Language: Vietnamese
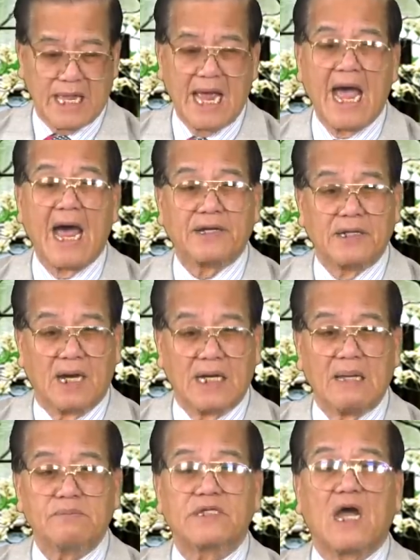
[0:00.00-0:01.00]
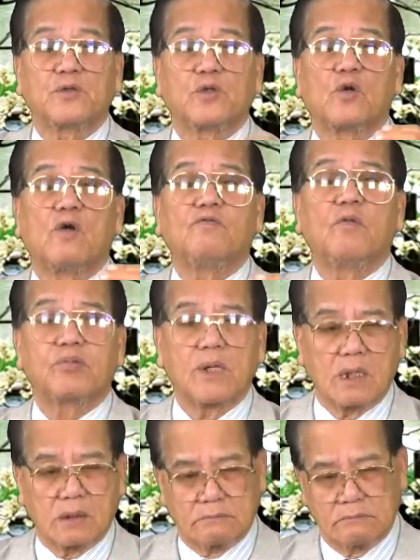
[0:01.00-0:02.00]
ăn ở làm sao cho có phúc đức,
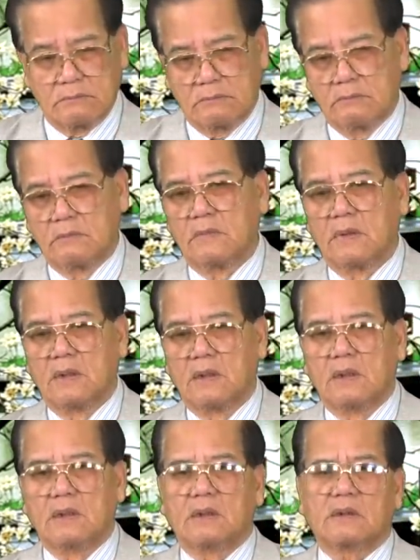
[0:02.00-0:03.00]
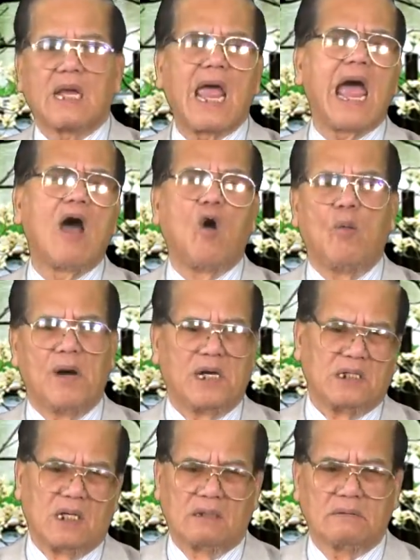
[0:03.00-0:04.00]
tha hồ mà
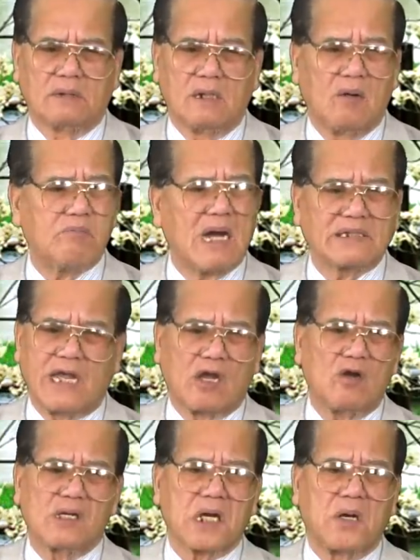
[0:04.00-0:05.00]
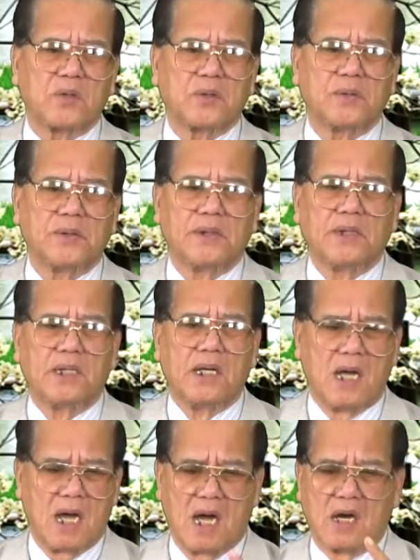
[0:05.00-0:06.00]
hưởng. Ông bà dạy con câu
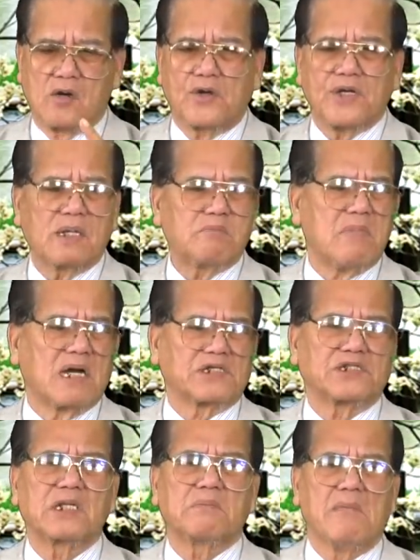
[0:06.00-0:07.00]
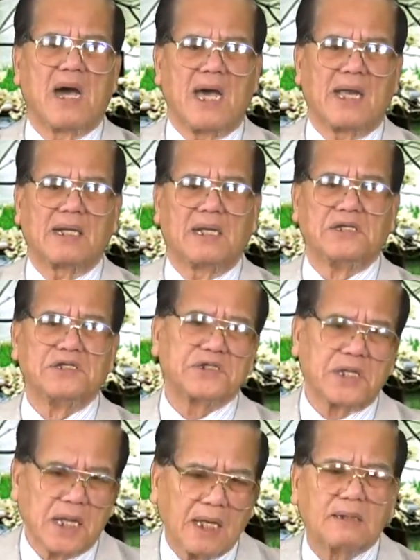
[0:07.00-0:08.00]
ở có đức mặc sức mà ăn là như thế.